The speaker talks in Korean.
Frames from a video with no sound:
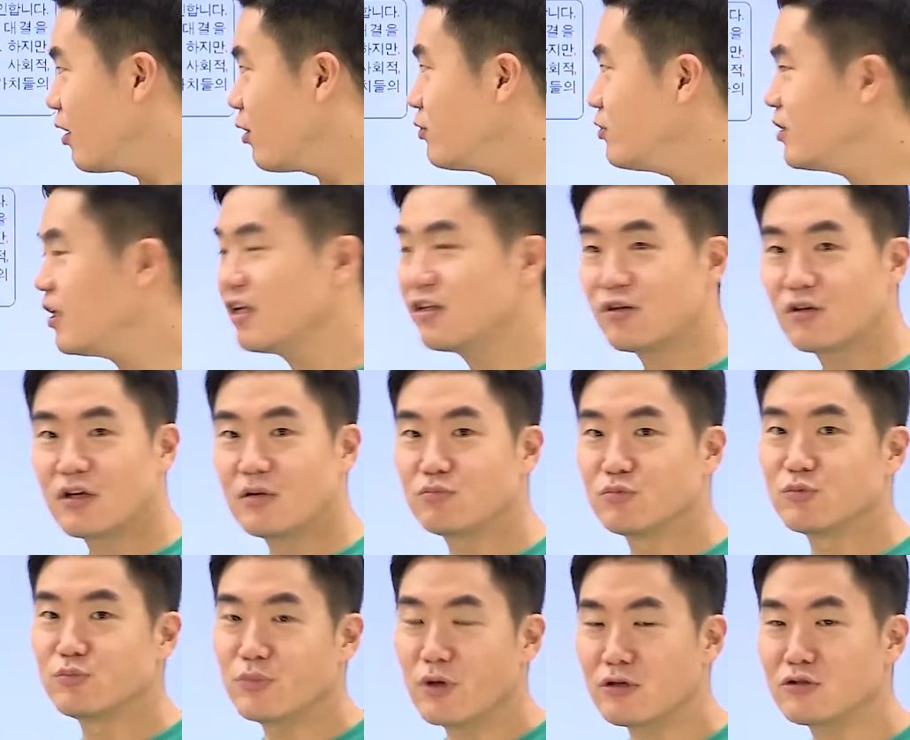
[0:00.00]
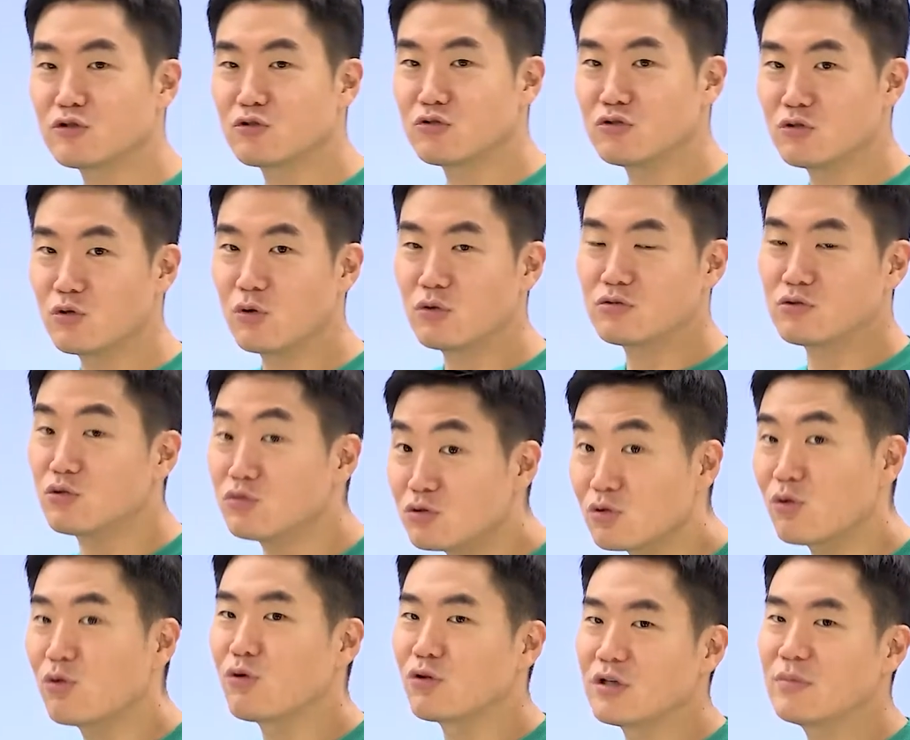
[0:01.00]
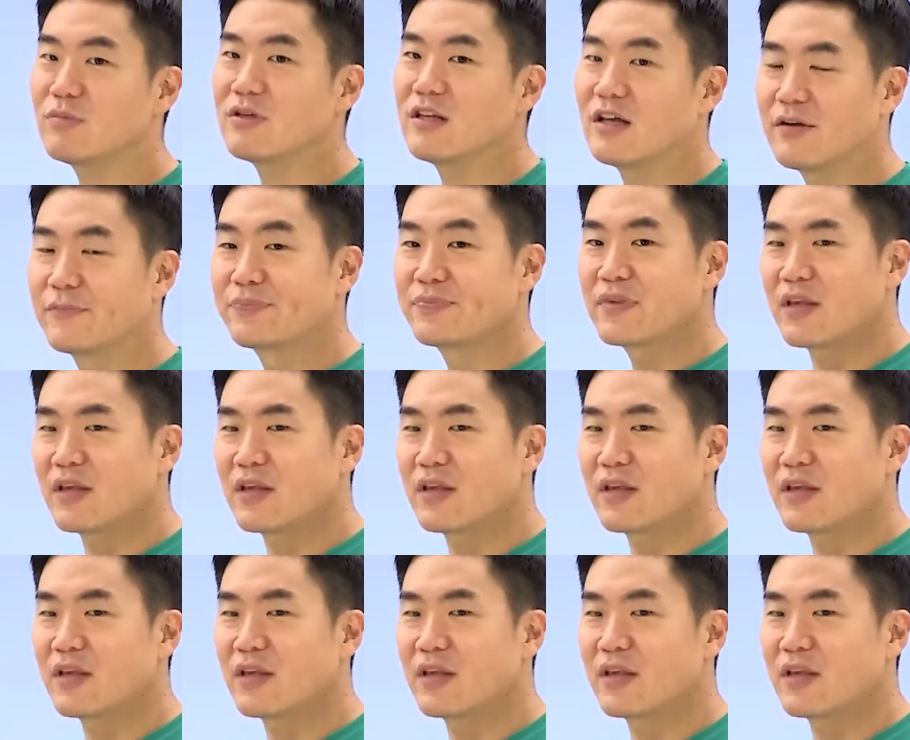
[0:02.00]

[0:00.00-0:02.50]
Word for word: 헌팅턴의 문명 충돌, 충돌론입니다.